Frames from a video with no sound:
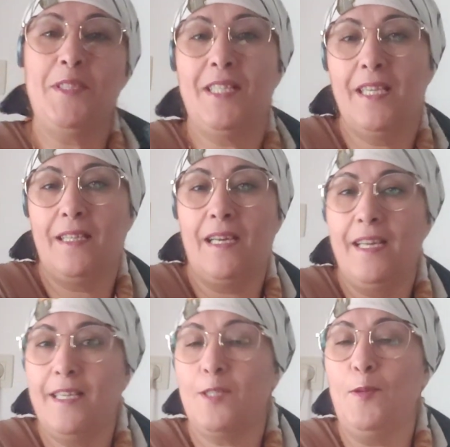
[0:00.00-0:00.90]
جيت نهضر
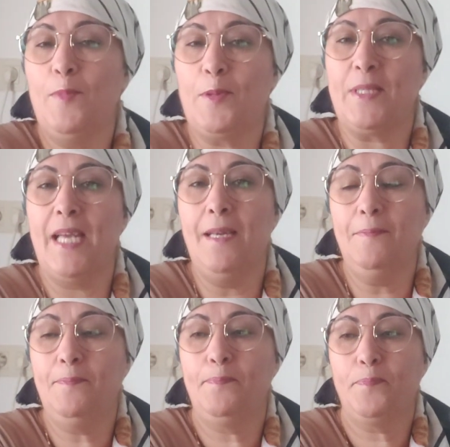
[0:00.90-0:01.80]
على الناس تاع بروكسل
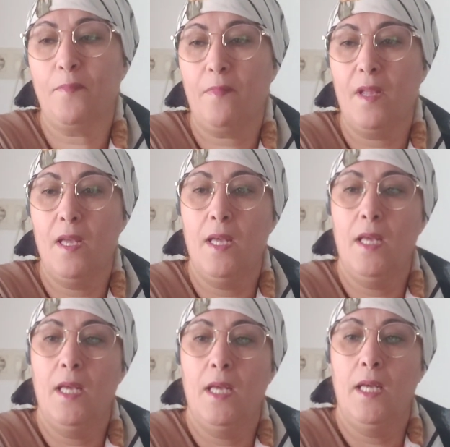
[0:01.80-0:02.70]

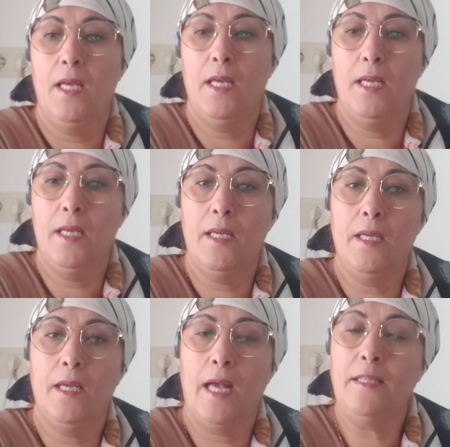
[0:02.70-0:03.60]

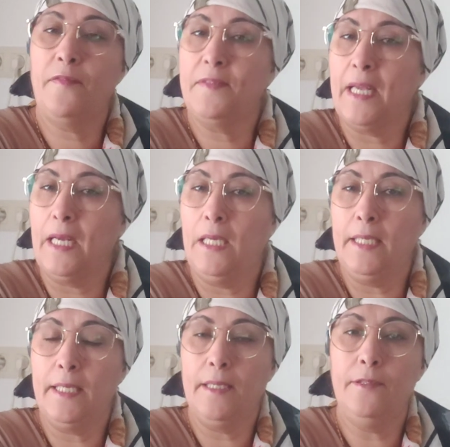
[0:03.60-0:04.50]
آه، هاد الفضايح
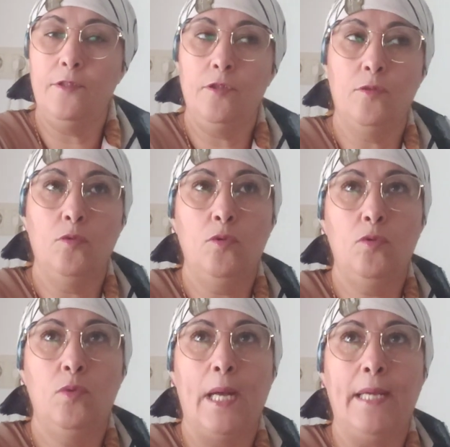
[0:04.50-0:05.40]
اللي
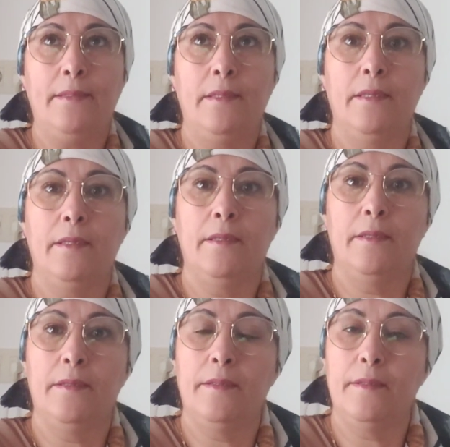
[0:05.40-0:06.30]
كيديرو هاد
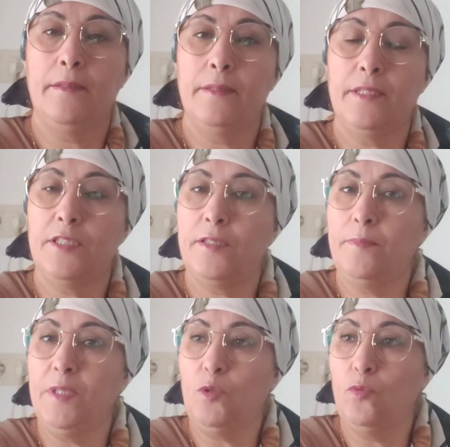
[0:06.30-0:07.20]
آه،
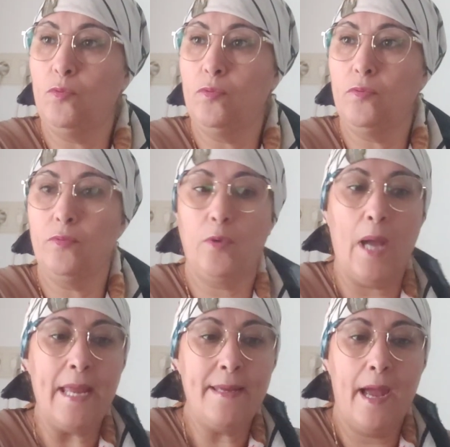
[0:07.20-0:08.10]
سميتو
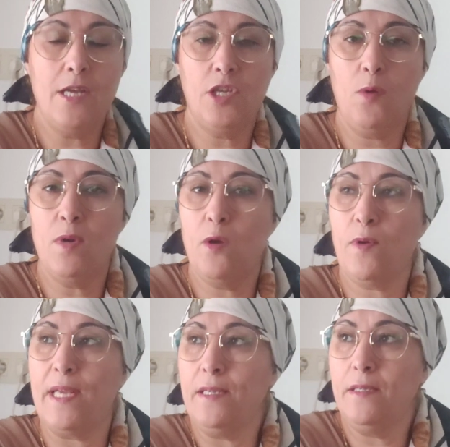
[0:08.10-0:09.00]
اي حاجه
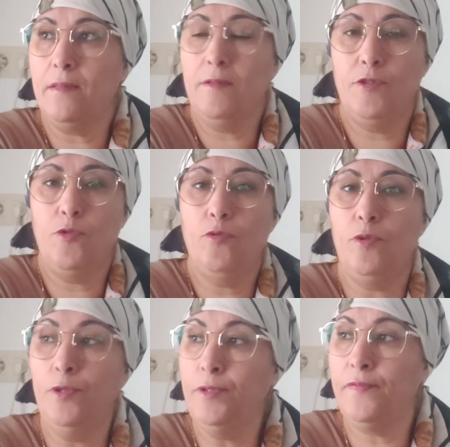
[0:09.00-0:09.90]
ولاو كيديروا
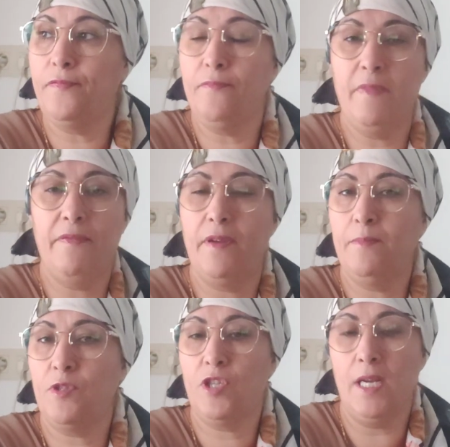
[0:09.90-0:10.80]
العنف ما
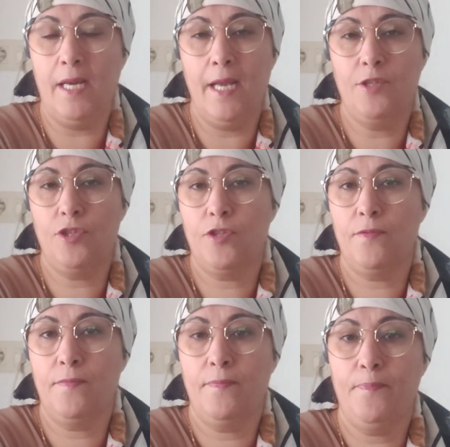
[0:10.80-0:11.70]
فهمتش علاش